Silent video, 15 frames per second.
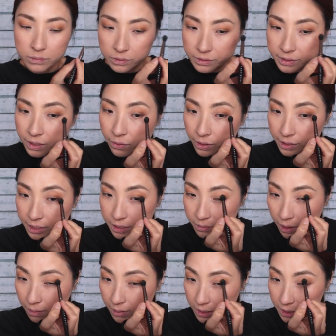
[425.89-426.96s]
ぶっ倒れてし
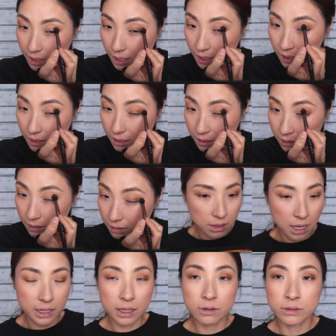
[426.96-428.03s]
まいました。
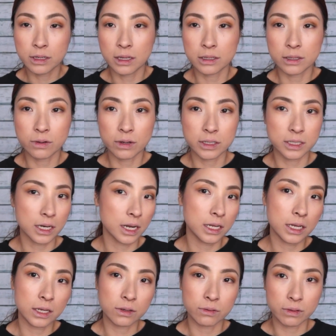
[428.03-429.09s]
なりたくてなってるわけじゃな
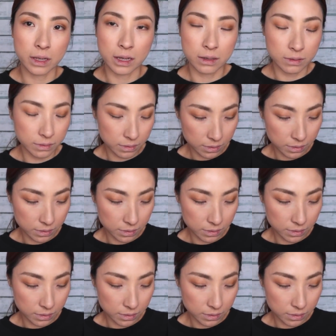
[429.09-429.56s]
いんだけどね。